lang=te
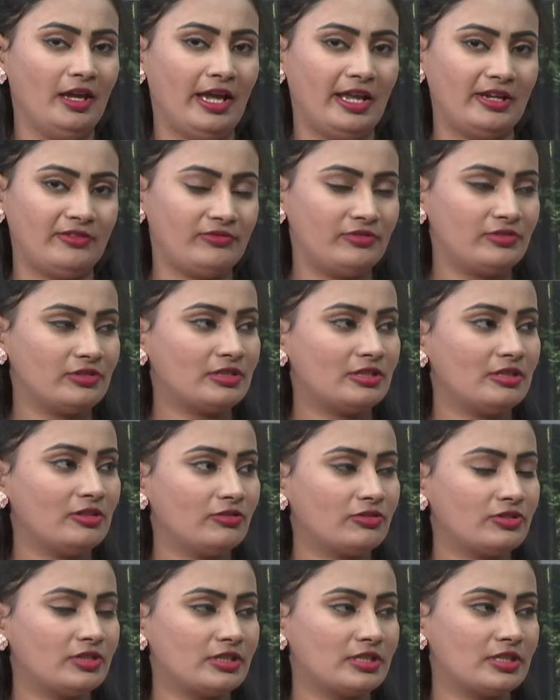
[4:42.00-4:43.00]
అండ్ ఫుడ్స్లో
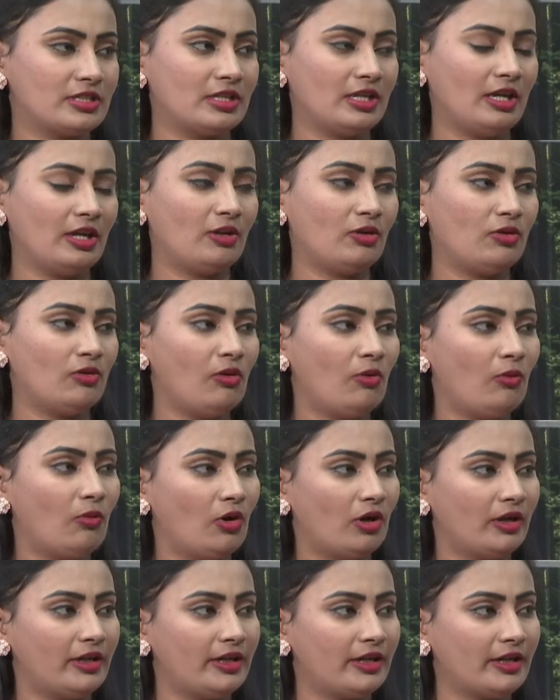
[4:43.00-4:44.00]
వచ్చేసరికి ఎక్కువ
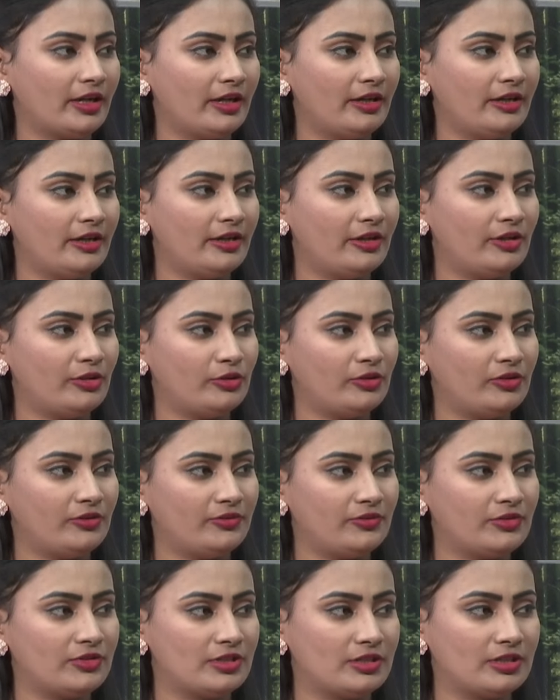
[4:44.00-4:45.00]
వాటర్ కంటెంట్ ఉన్న
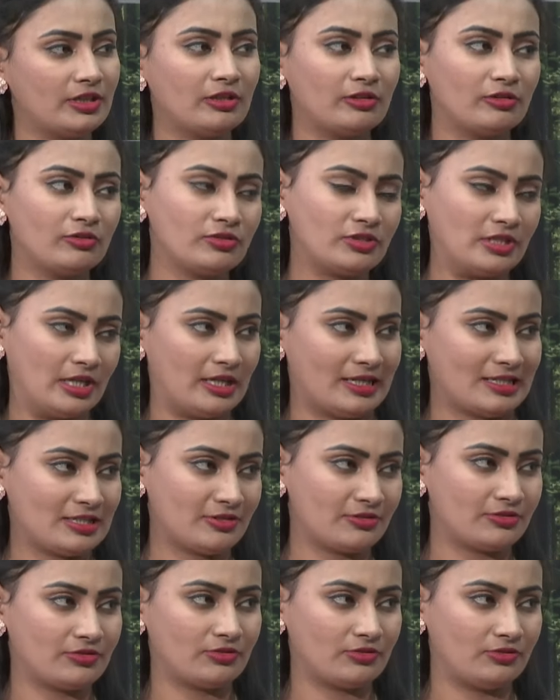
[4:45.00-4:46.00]
ఫుడ్స్ ఇంక్లూడ్
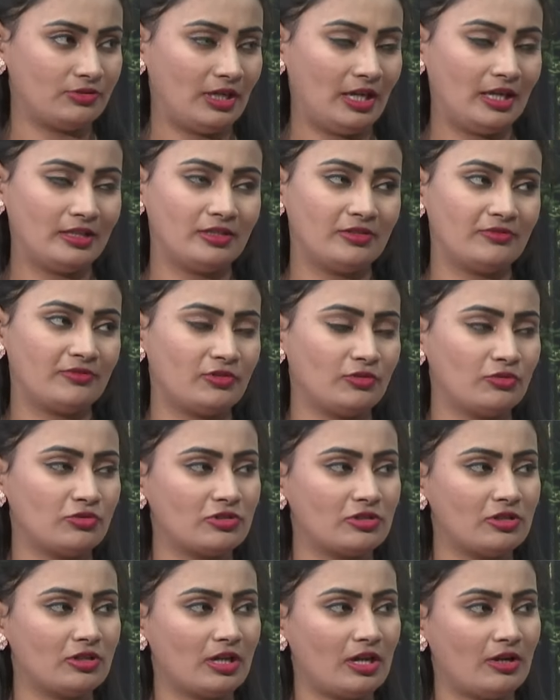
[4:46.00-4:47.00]
చేయాల్సి వస్తుంది ఏదో
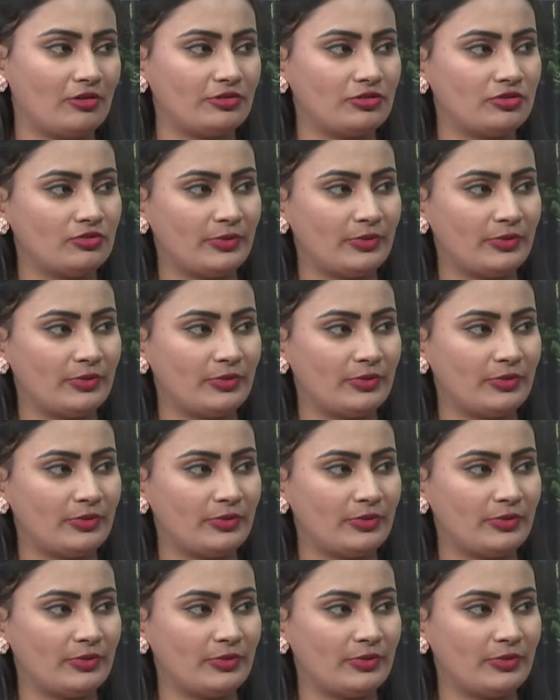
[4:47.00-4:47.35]
ఫ్రూట్స్లో కావచ్చు